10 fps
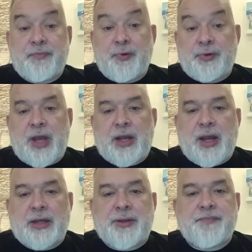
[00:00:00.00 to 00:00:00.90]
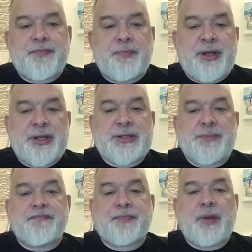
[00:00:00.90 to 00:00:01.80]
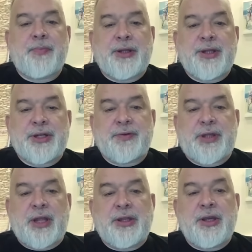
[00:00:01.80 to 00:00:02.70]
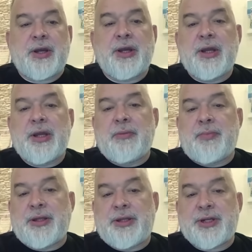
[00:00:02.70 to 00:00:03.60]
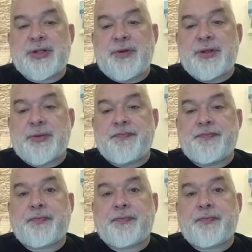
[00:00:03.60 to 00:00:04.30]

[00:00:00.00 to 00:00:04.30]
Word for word: Ну, так как-то пресса поддерживает одних, поддерживает